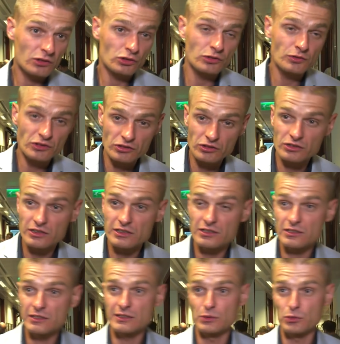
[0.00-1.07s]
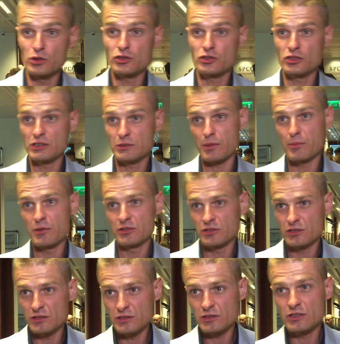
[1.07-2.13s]
Oczywiście jest złość i chyba
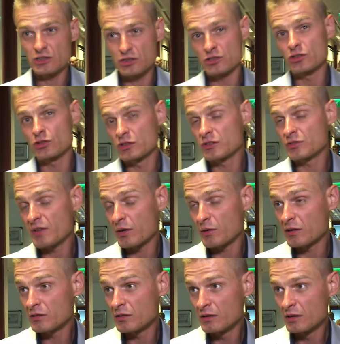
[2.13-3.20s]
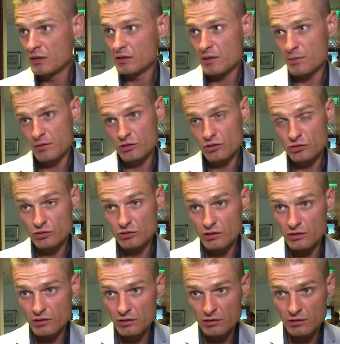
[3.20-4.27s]
będzie jeszcze trochę trwała. Na pewno to
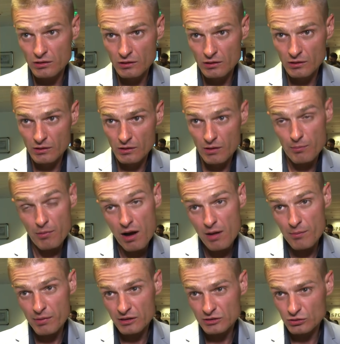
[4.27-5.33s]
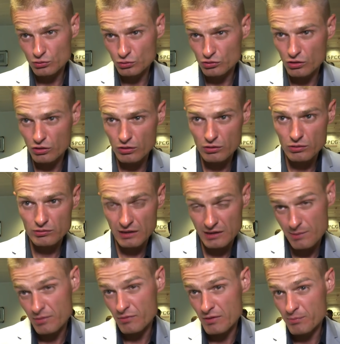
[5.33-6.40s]
nie... Mam bardzo dużo, tak
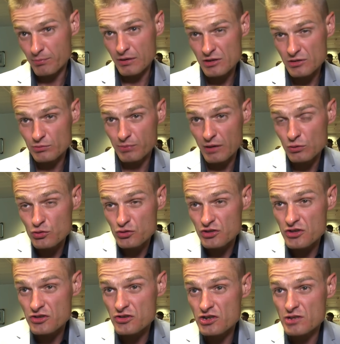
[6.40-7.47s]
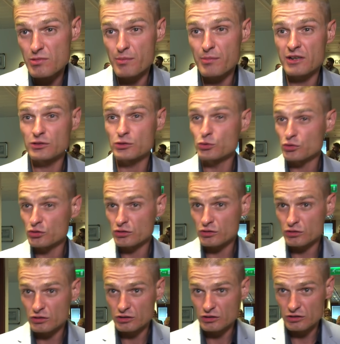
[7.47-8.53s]
naprawdę panu szczerze, że mam bardzo dużo
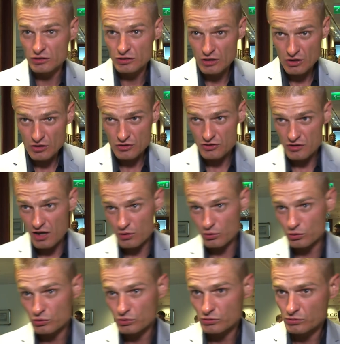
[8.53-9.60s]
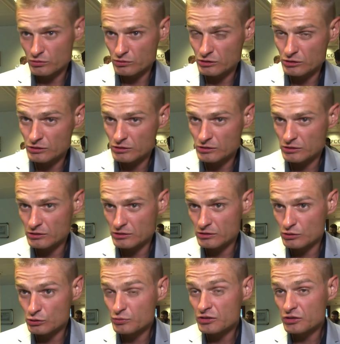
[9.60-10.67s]
y, żalu
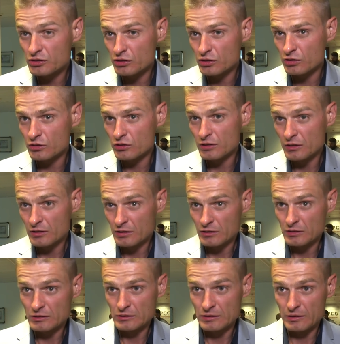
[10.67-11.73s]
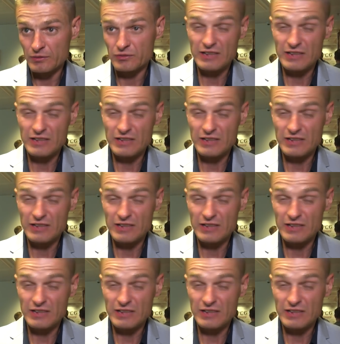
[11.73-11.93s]
y, również do w